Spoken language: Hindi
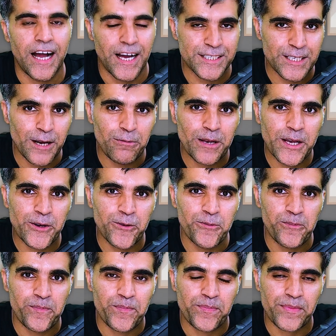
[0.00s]
अस्सलाम वालेकुम
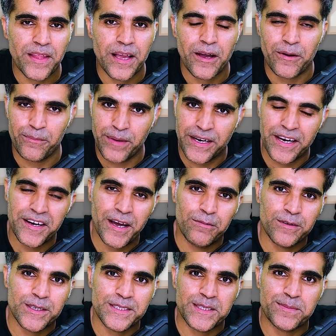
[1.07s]
मेरा
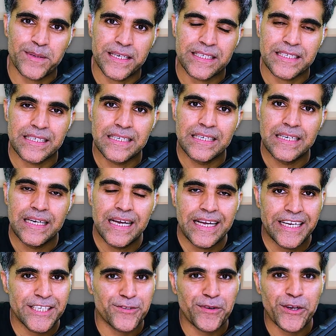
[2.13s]
नाम कदस
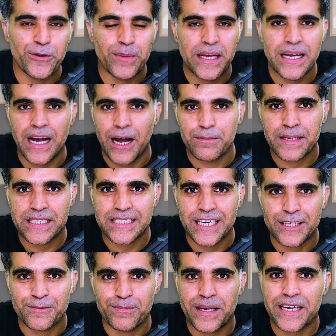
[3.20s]
भट्ट इस वीडियो में आपके
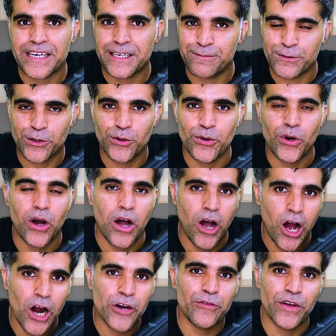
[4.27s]
साथ मैं क्रिप्टो
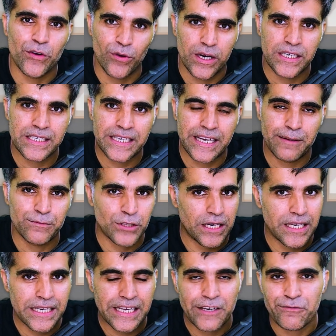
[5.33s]
हार्डवेयर वॉलेट के
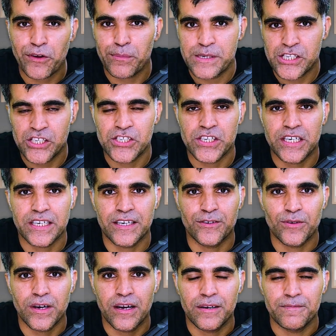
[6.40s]
मतलब इन्फॉर्मेशन शेयर
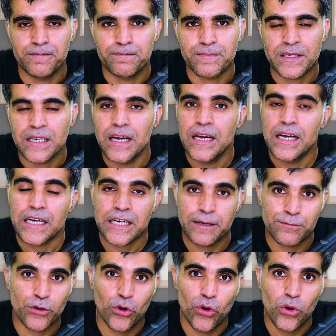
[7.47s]
करूँगा
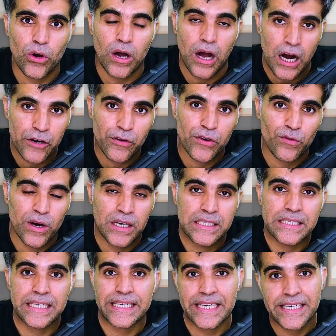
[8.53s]
क्रिप्टो हार्डवेयर
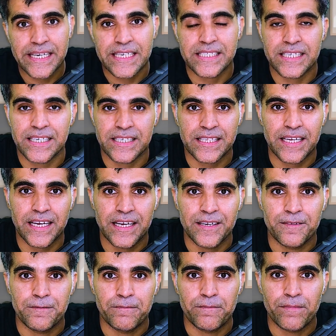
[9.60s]
वॉलेट क्रिएट कैसे करते हैं
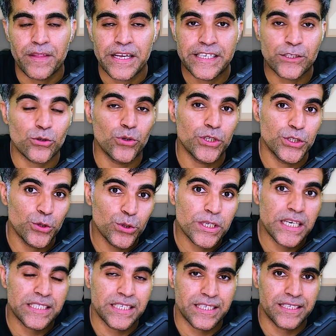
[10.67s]
इसको यूज़
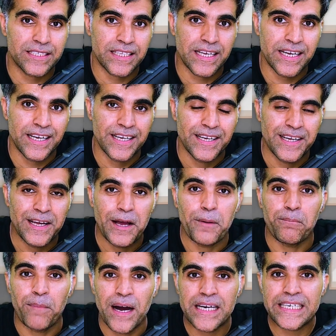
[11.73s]
कैसे करते हैं
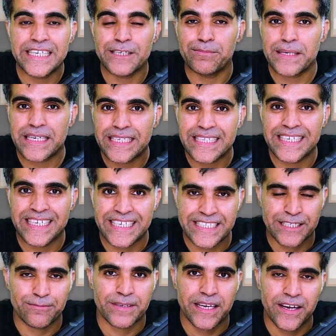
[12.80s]
मार्केट में कितने
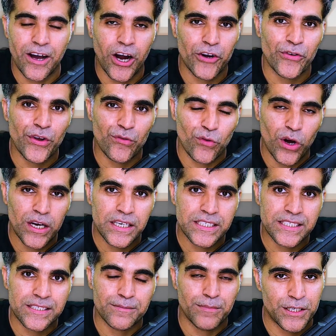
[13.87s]
किस्म के हार्डवेयर
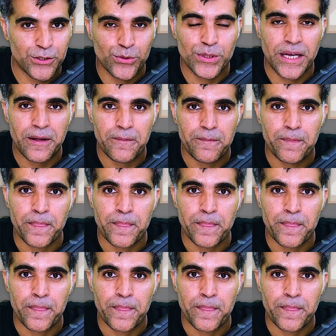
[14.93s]
वॉलेट्स मौजूद हैं